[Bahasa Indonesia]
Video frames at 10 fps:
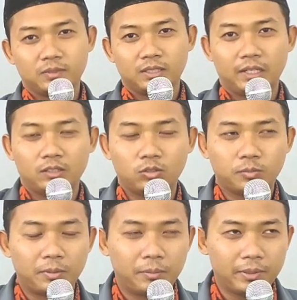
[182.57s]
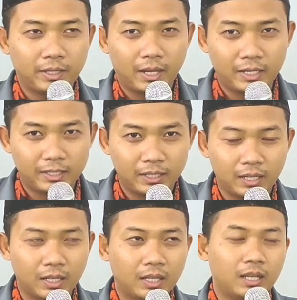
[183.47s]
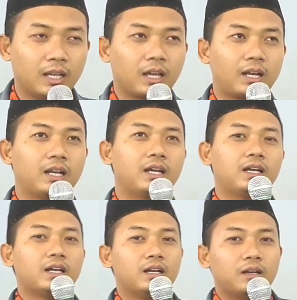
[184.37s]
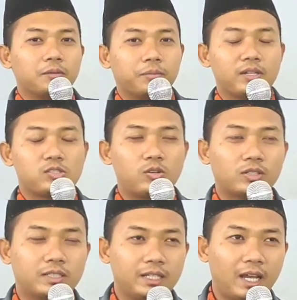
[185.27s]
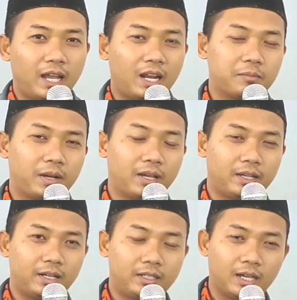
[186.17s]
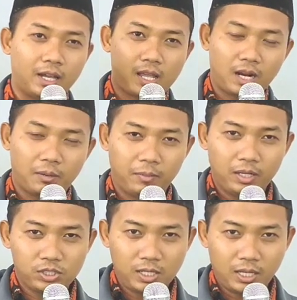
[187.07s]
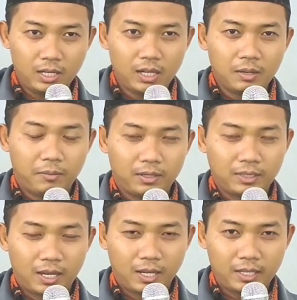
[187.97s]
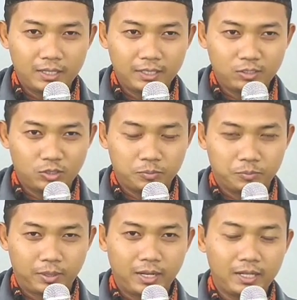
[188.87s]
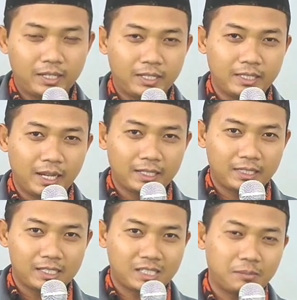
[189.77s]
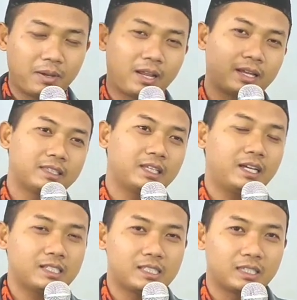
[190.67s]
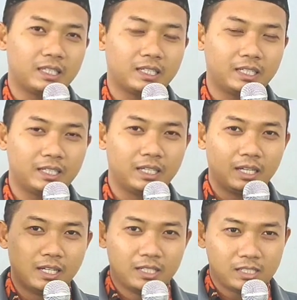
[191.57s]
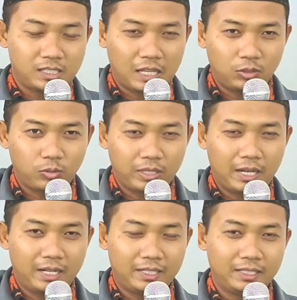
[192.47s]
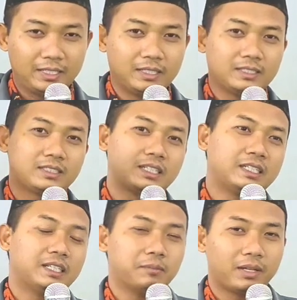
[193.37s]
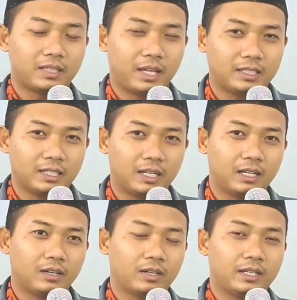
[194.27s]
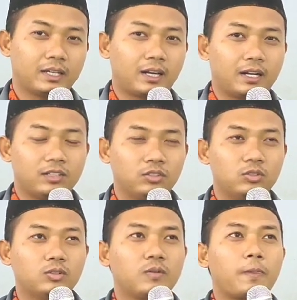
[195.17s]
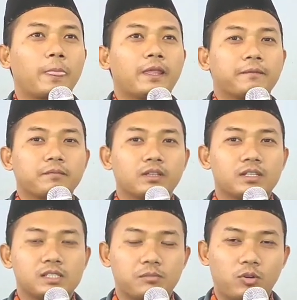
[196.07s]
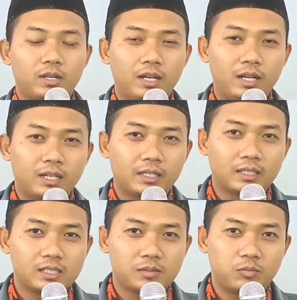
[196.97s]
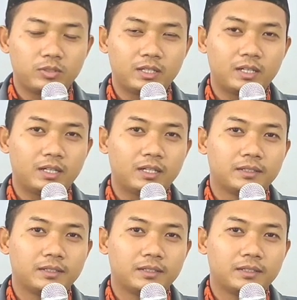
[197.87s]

Itu pemimpin yang adil. Karena besok di alam akhirat di arah mahsyar matahari itu berada di atas kepala kita setinggi satu kilan ini segini mataharinya oleh karena itu semoga kita semuanya